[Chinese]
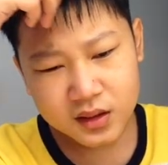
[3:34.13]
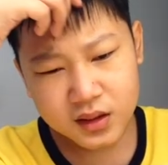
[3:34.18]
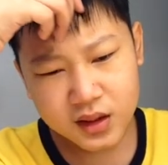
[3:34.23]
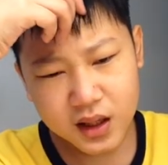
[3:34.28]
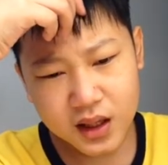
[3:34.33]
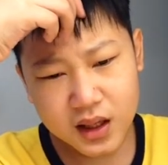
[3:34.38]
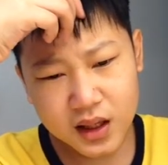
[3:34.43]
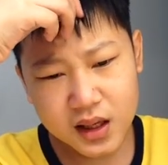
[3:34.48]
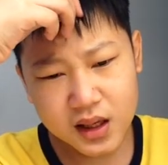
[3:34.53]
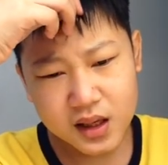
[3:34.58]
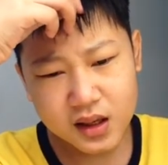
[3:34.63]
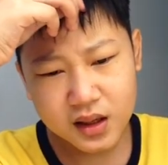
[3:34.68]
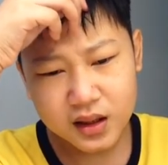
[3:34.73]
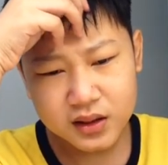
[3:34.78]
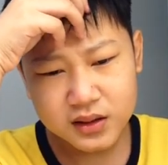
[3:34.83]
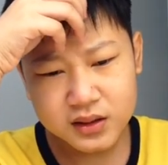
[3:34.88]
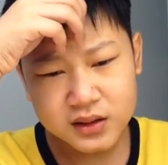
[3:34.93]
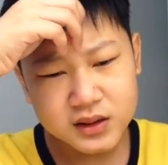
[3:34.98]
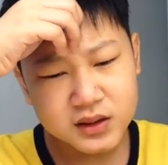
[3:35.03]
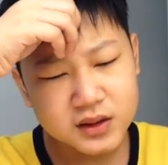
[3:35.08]

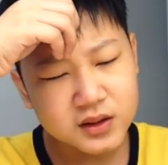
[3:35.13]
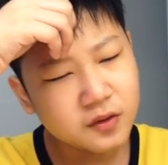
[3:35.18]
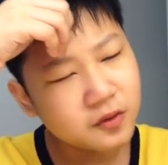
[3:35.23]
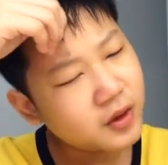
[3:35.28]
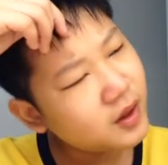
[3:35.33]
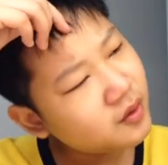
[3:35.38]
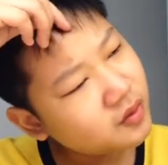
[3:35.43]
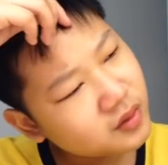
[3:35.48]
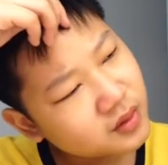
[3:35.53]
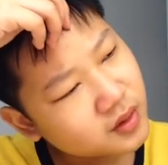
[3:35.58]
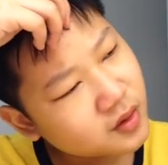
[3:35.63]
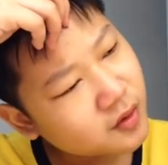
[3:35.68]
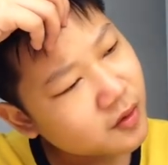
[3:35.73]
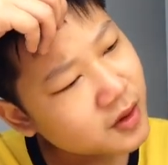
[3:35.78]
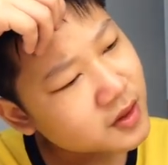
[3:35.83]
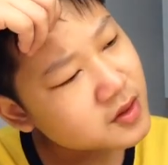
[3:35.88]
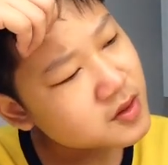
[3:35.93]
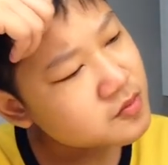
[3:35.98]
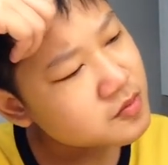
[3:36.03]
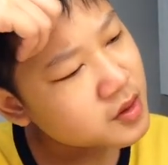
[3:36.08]
那喜欢我的
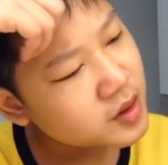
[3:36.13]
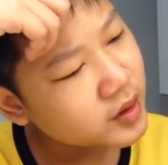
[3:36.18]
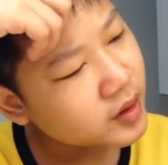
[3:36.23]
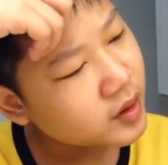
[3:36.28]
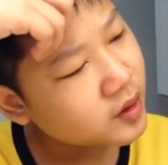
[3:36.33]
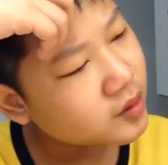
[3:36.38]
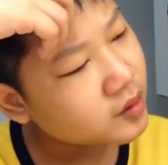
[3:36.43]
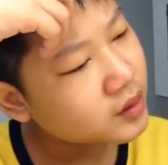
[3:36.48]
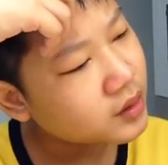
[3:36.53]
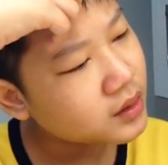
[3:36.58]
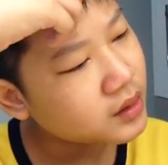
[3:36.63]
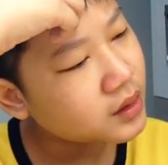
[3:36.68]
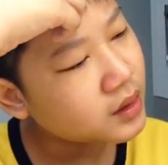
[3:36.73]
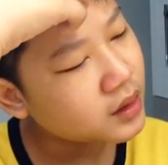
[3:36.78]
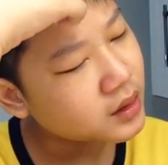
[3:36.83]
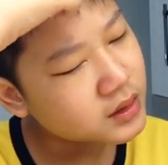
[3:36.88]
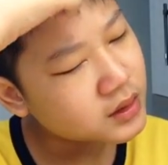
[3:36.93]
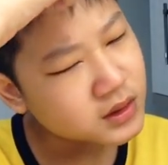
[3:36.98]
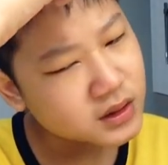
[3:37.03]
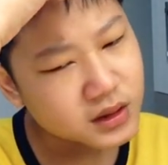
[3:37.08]
观众朋友呢，
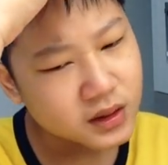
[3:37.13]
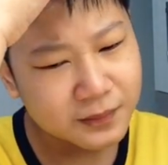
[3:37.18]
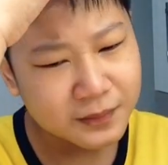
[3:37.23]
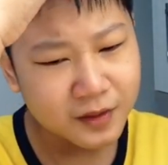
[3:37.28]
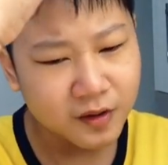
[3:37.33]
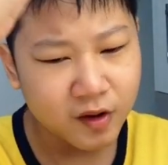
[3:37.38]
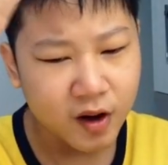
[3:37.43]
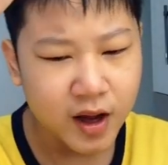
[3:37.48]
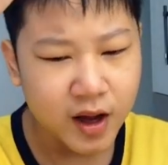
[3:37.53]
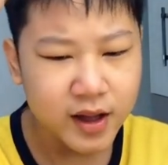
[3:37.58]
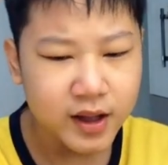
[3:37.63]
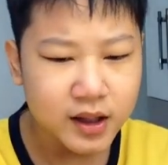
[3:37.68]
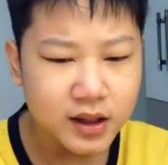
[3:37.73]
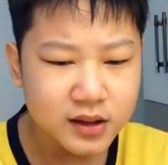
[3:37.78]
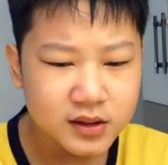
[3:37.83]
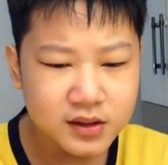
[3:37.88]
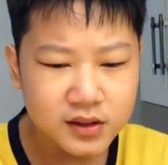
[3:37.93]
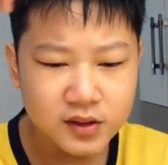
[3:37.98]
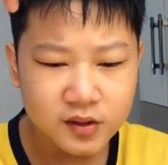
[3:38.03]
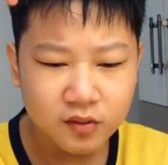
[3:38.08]
也记得帮我按一下
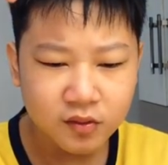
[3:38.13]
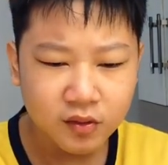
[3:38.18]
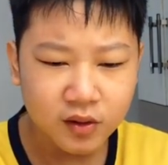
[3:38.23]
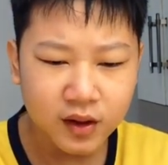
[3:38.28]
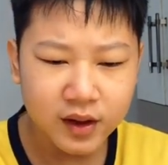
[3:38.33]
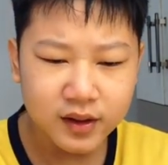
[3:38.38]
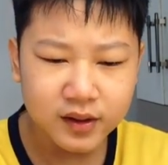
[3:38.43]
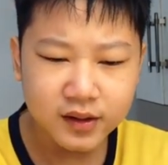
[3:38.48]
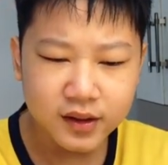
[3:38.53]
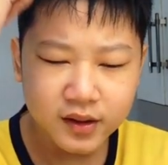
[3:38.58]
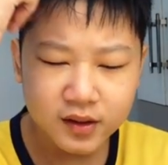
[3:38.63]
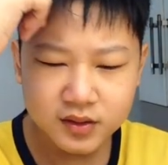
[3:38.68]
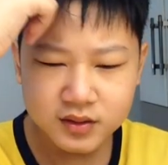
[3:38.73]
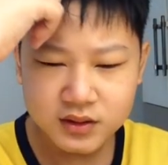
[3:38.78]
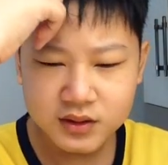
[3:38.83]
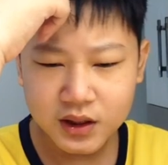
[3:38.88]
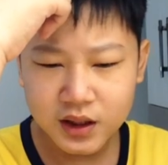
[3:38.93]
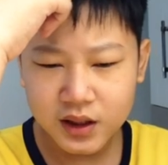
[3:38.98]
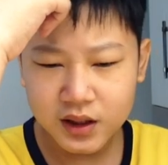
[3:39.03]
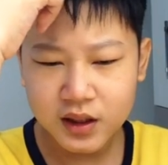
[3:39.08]
喜欢，然后
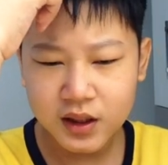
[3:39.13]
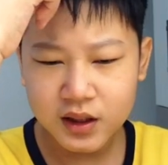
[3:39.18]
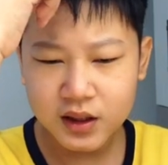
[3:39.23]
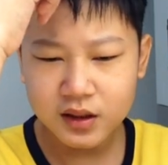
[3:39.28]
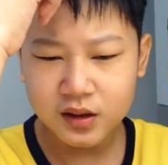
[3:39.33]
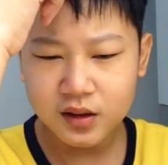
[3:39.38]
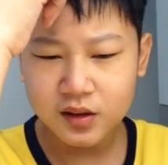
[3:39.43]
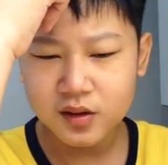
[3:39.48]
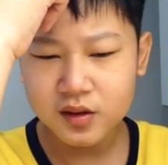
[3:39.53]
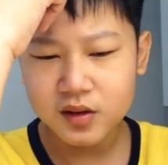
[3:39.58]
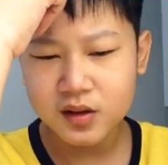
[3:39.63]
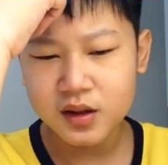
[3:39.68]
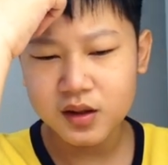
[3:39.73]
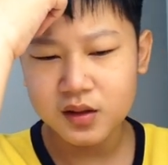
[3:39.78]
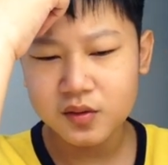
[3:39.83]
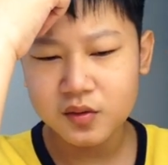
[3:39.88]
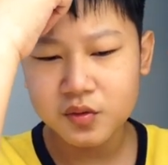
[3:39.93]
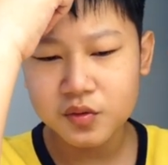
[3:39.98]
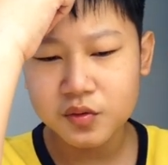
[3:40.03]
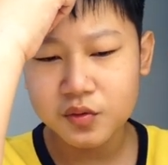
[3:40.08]
想要看到
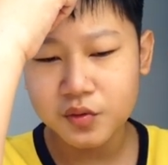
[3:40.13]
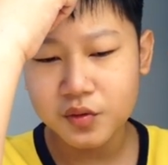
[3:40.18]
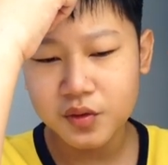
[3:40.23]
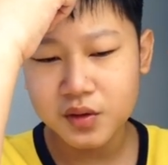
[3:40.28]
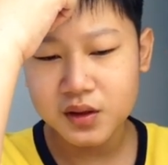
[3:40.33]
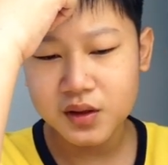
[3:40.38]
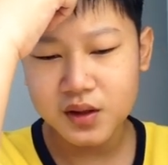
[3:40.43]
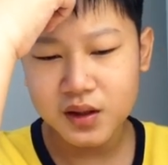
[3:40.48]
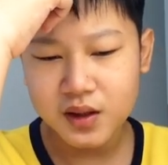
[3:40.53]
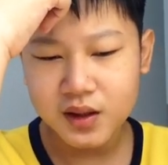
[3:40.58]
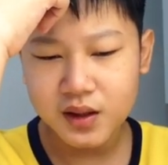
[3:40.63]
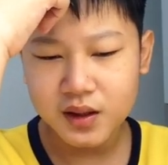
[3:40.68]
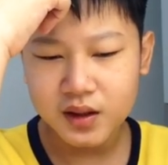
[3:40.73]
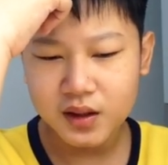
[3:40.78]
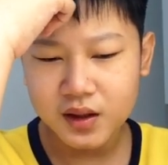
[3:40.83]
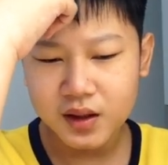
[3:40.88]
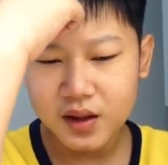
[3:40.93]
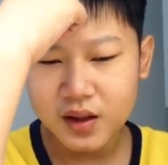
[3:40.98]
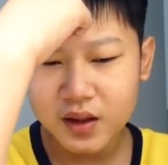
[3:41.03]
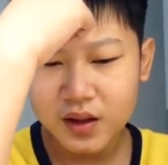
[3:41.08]
更多
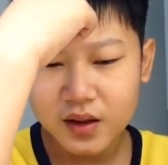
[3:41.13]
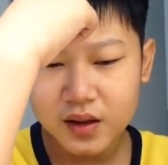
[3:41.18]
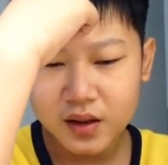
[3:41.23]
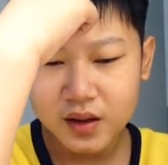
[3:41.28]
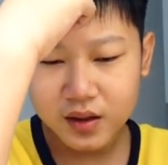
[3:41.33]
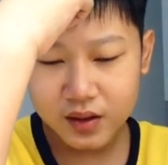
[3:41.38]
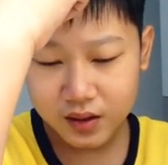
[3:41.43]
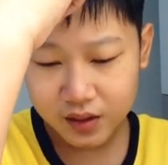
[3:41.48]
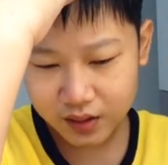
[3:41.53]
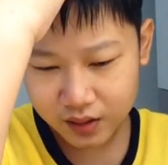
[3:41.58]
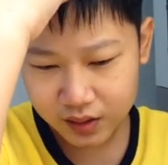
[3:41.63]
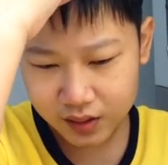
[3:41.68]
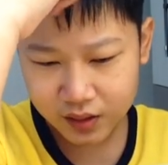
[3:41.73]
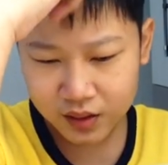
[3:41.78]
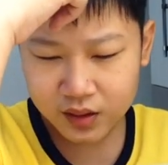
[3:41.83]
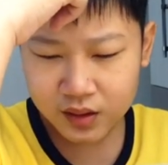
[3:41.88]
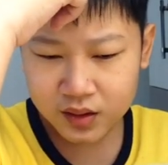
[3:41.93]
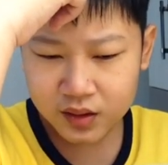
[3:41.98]
的呃，